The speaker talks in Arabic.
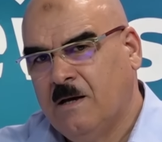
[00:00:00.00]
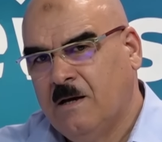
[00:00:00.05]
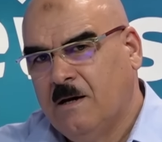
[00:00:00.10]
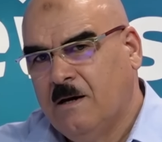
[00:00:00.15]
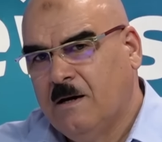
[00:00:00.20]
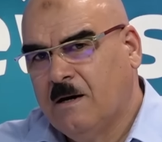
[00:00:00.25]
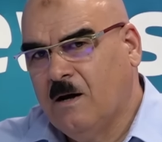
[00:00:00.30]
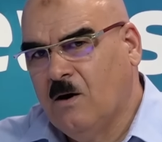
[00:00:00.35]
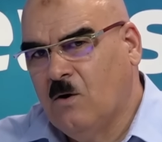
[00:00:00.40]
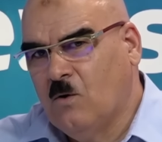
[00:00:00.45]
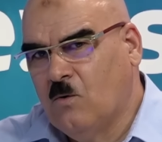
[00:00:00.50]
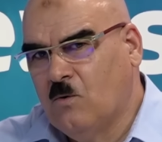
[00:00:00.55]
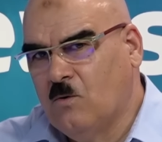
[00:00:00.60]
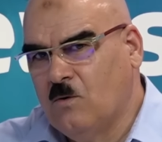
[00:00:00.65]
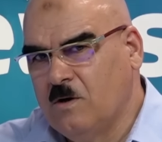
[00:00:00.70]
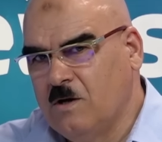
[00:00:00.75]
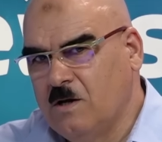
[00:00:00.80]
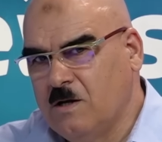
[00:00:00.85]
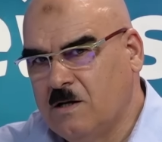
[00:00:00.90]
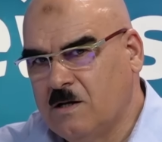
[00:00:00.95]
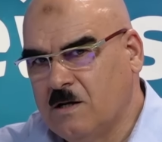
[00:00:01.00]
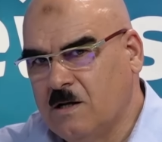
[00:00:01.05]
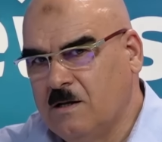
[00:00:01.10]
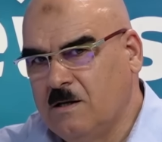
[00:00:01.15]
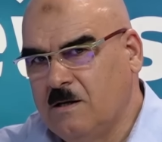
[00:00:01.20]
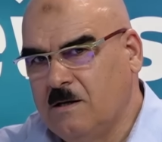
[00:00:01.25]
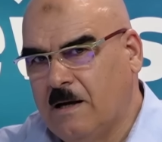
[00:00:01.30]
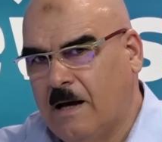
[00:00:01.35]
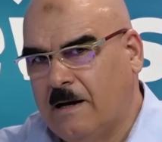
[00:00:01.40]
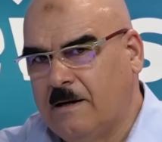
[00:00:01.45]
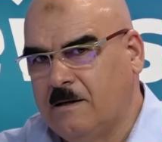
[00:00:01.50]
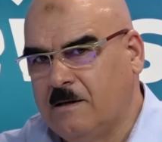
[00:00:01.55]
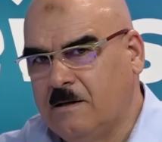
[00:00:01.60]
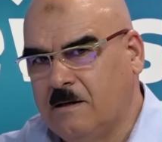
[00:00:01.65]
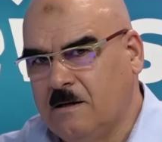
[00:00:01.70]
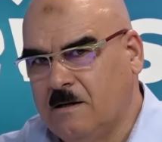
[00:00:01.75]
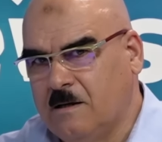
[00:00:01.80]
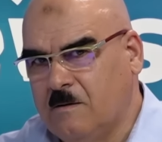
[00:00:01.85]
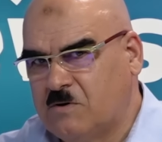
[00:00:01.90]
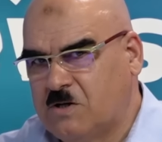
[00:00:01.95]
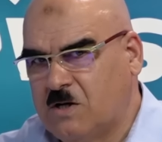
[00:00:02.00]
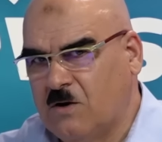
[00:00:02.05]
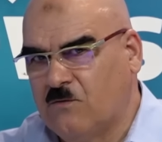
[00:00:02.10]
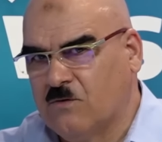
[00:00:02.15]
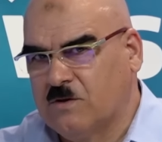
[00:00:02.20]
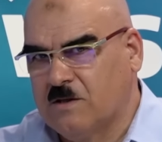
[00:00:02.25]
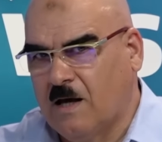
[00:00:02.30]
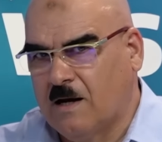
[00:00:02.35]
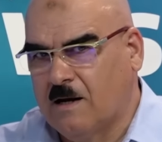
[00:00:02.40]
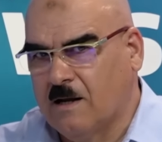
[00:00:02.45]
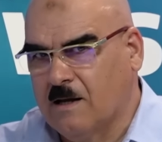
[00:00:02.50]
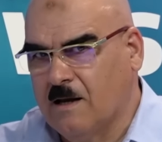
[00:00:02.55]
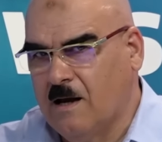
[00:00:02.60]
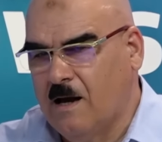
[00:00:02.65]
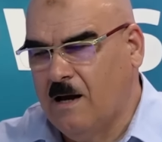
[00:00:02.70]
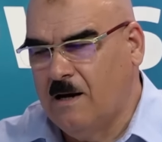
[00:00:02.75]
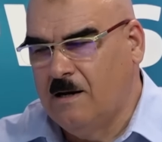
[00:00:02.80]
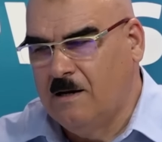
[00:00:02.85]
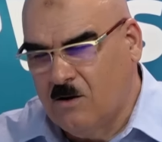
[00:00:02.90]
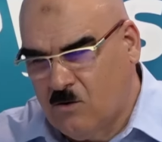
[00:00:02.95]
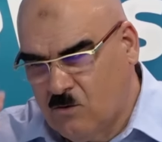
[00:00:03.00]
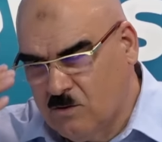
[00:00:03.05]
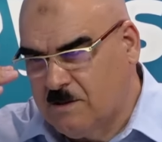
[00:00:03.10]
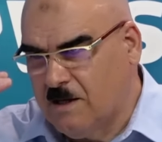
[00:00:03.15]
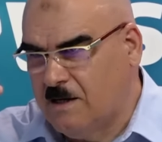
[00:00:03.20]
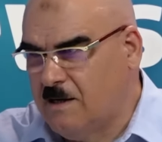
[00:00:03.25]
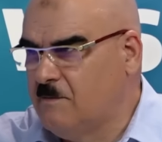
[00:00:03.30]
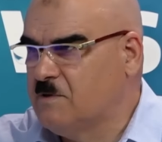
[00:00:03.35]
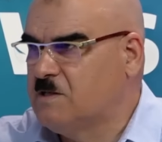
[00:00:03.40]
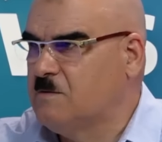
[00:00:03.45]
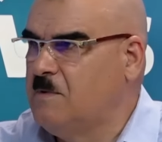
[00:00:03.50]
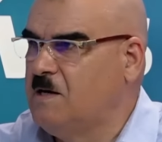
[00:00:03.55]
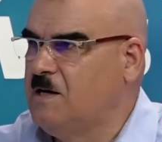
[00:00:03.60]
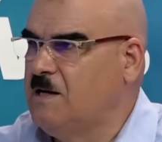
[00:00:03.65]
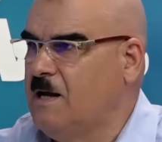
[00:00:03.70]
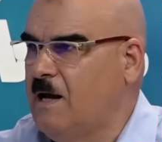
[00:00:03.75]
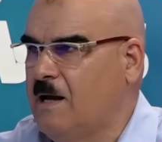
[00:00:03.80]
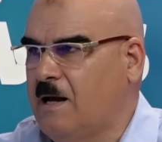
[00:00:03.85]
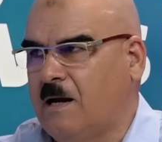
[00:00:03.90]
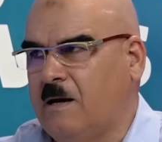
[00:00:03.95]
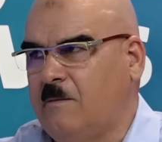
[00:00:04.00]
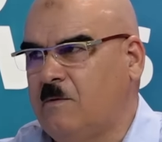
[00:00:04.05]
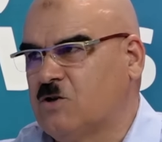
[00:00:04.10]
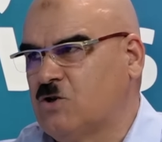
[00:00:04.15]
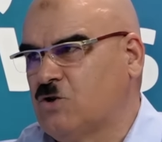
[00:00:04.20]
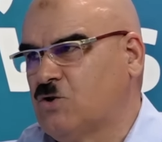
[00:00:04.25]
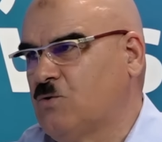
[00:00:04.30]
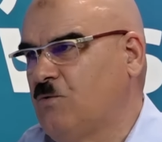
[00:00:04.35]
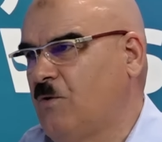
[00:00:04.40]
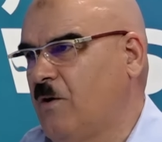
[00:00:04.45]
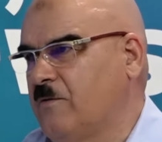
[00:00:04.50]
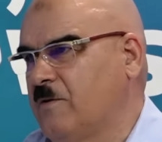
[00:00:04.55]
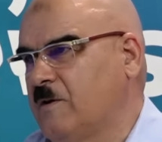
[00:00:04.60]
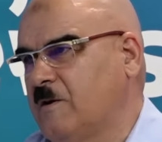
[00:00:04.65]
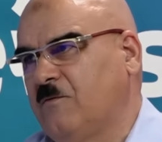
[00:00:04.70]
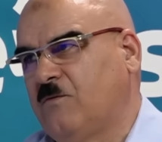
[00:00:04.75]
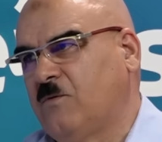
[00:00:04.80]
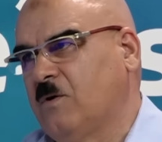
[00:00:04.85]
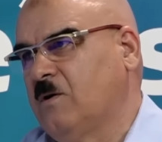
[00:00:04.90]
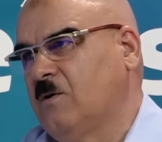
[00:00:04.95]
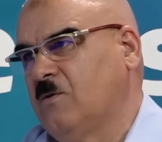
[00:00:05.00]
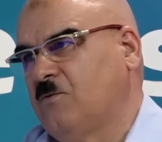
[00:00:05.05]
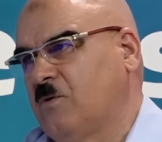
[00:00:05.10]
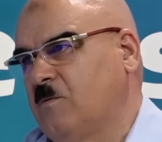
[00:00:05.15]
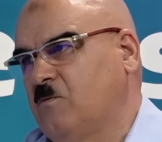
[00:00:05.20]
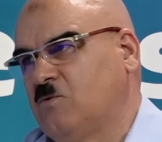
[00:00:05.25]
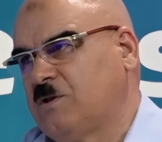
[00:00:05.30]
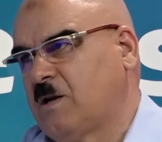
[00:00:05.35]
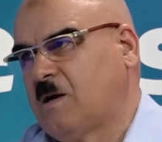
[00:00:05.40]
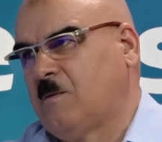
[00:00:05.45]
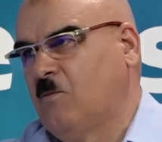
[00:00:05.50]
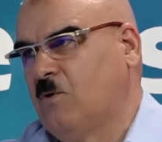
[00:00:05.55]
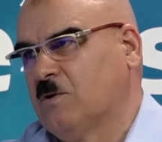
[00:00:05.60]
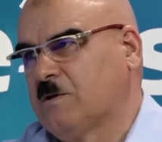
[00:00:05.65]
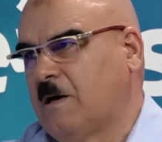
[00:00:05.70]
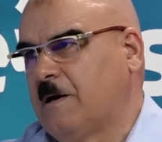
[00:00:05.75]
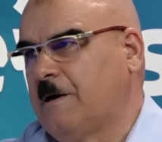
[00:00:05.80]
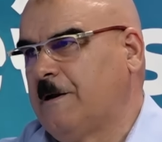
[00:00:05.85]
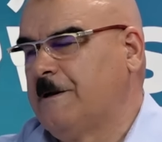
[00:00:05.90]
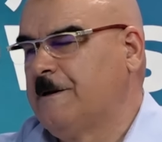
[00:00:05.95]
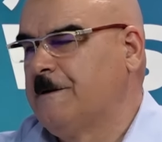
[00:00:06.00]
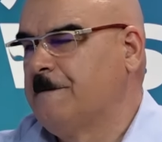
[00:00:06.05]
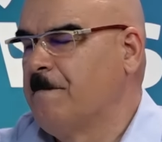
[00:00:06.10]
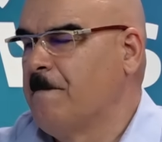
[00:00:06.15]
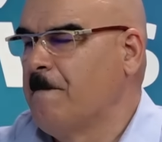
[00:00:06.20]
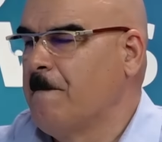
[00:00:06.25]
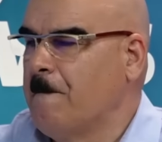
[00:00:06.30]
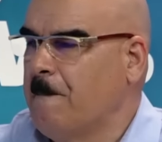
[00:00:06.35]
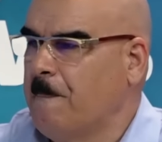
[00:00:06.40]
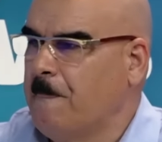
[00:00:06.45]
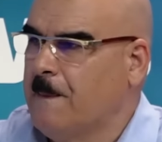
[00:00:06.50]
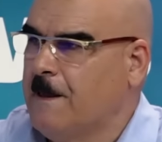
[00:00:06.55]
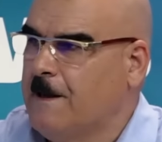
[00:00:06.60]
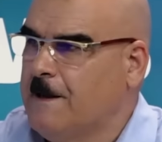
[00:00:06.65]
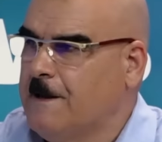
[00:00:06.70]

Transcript: راهو يعني يمشي في الطريقه اللي كنت انا متمنيها يعني باش نشوفها في مدرب شكرا لك حسين